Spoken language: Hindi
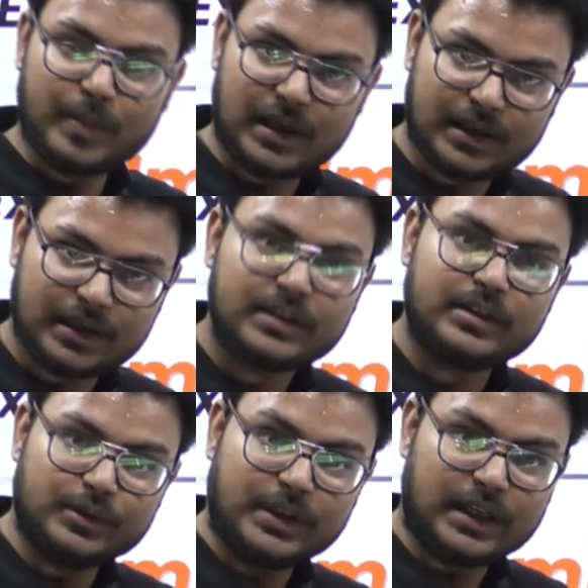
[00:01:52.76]
रुपये मिले हैं
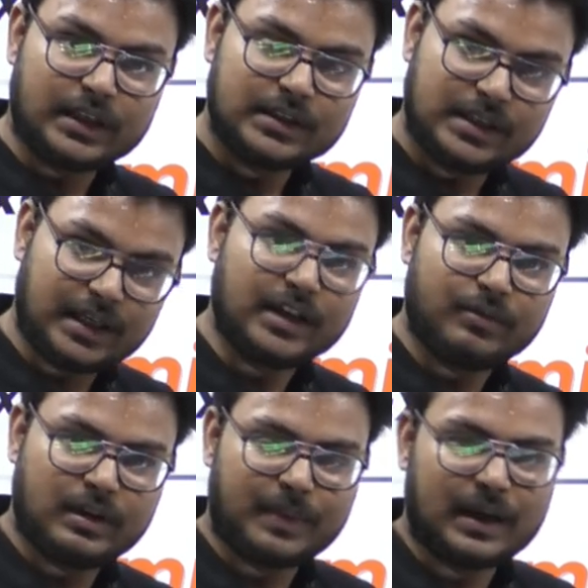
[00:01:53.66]
शगुन के ठीक है
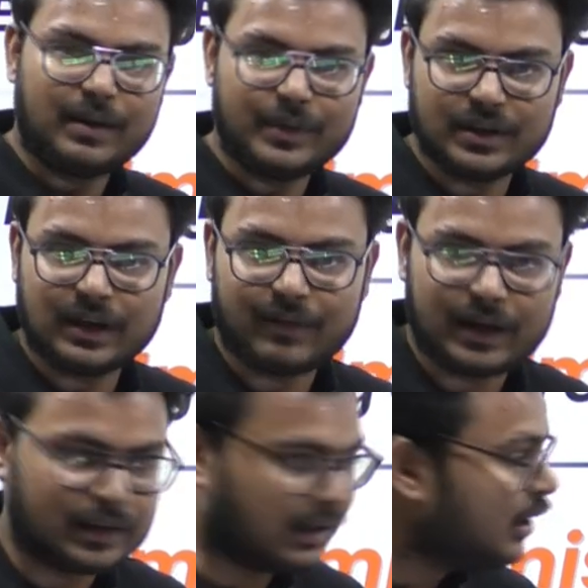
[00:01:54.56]
क्योंकि पहला एडमिशन
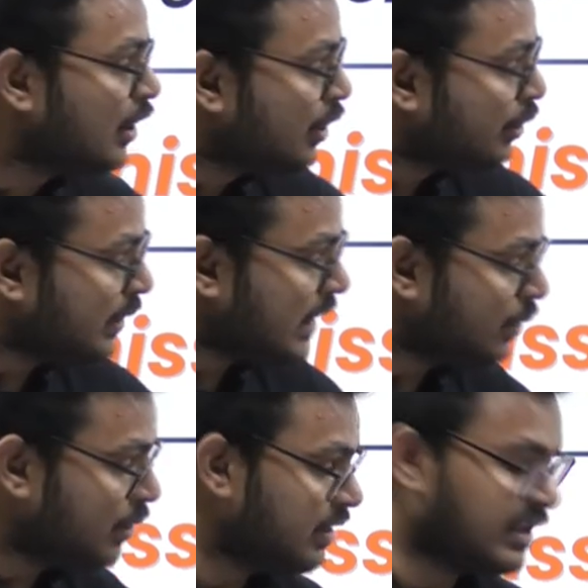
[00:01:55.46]
करवाया था तो ये
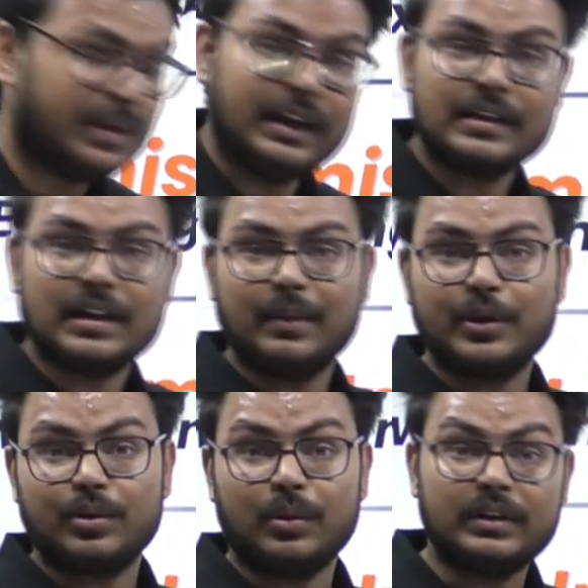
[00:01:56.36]
दोनों चीज़ें मिली इन सारे
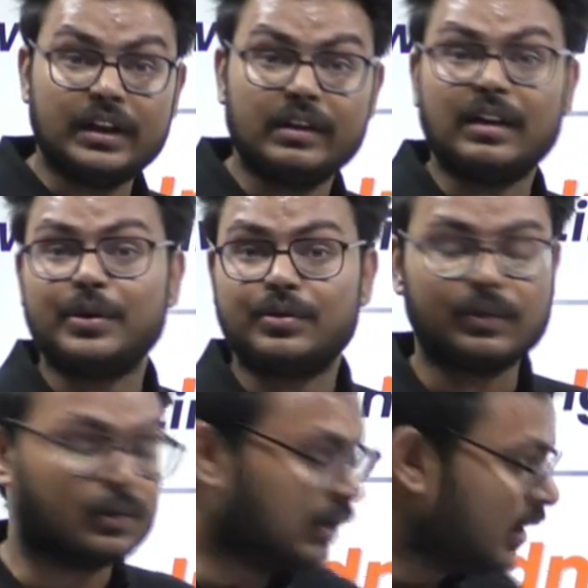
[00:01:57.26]
बच्चों को तीन हज़ार
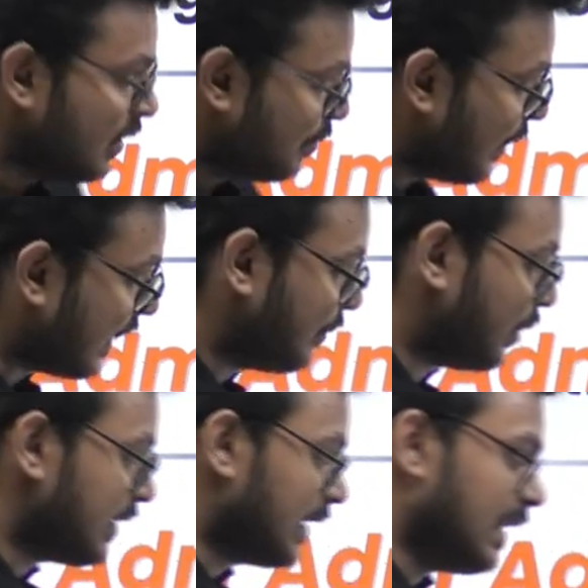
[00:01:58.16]
बच्चों को बाकी
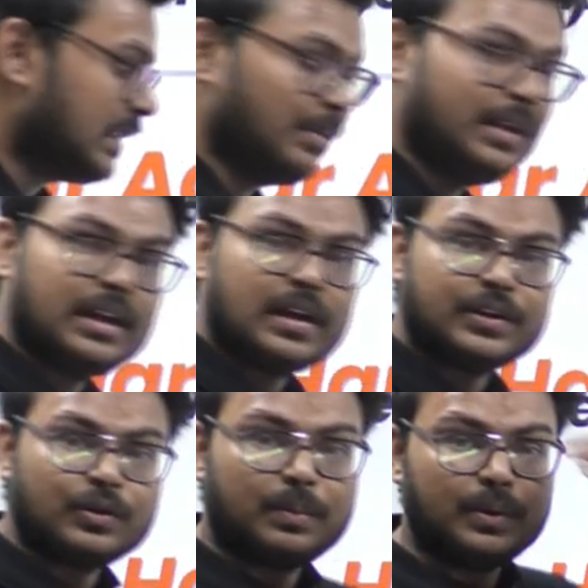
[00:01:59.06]
बहुत सारे ऐसे भी हैं
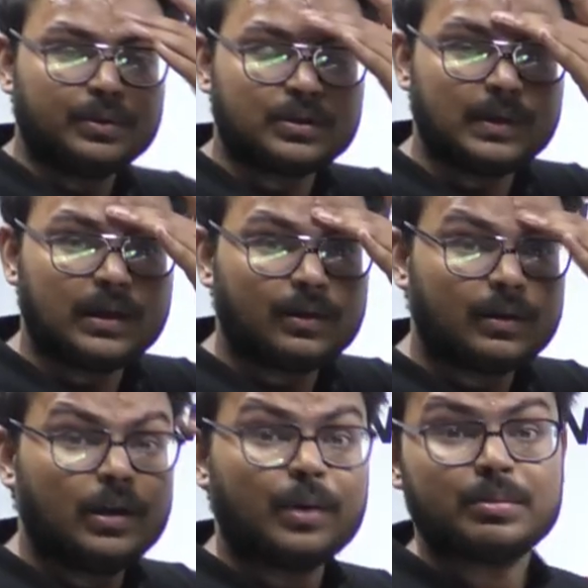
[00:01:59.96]
जिनको ब्लूटूथ स्पीकर
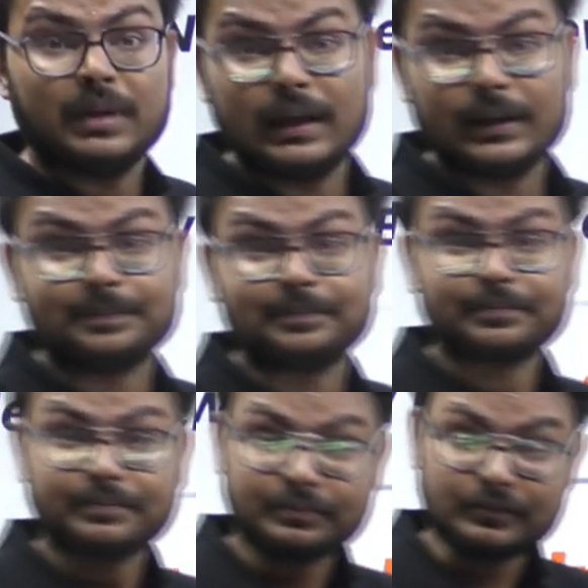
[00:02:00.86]
और रेड ऑफ्स मिले हैं
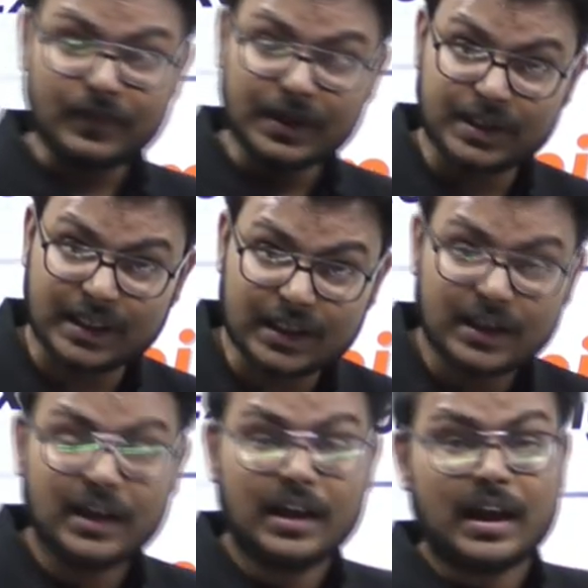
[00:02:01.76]
ठीक है